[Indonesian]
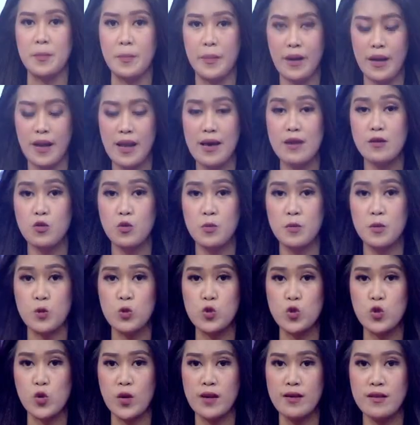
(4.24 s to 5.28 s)
pelaku
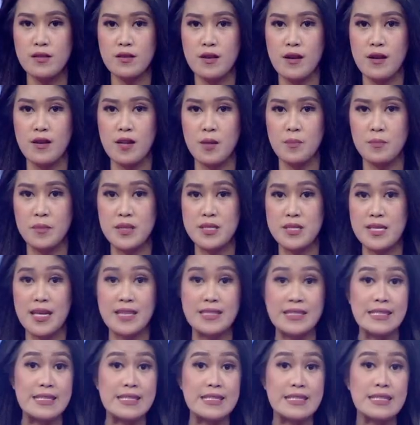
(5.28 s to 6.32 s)
penusukan terhadap besannya
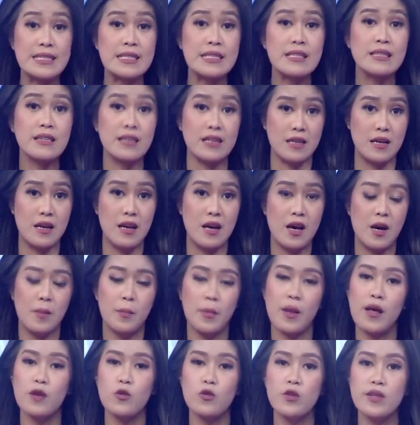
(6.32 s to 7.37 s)
sendiri.
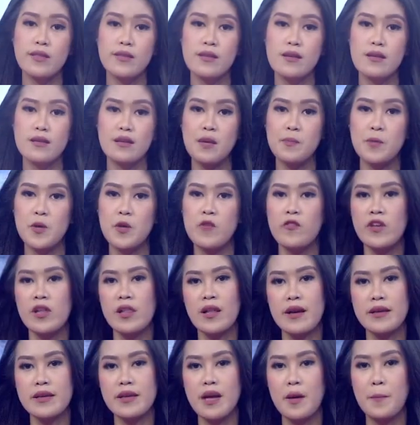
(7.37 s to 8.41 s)
Pelaku ditangkap di
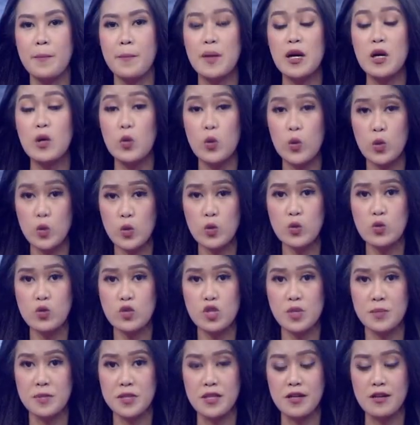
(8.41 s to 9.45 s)
wilayah Bengkulu,
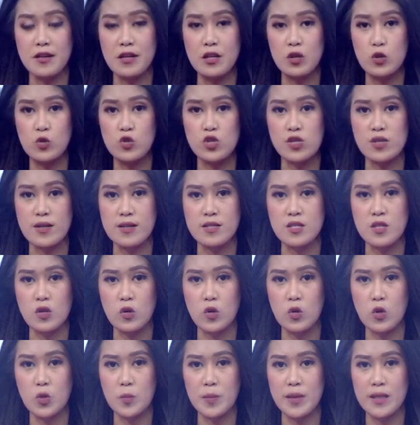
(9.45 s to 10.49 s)
sementara itu jenazah
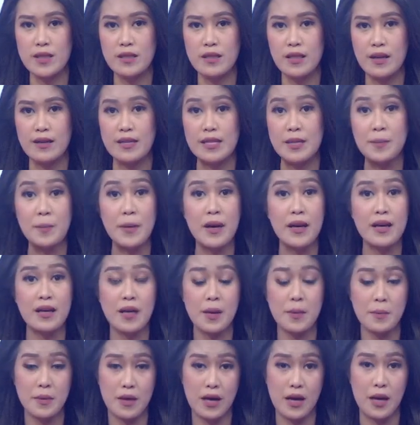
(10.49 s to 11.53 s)
korban telah
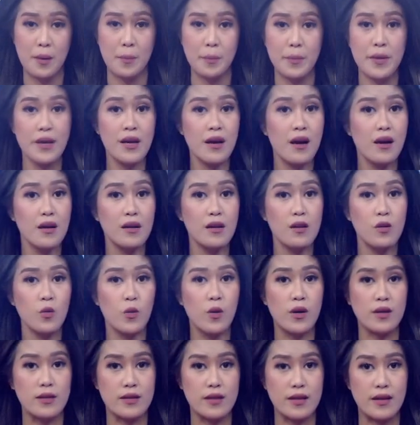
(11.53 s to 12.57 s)
dimakamkan pihak
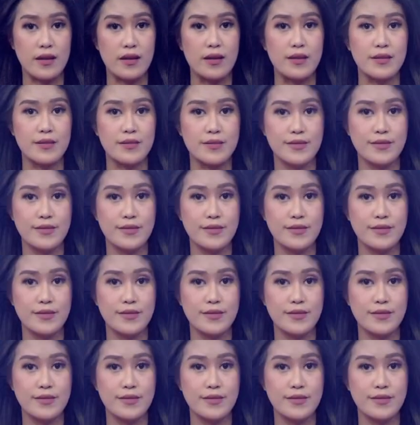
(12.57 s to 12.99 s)
keluarga.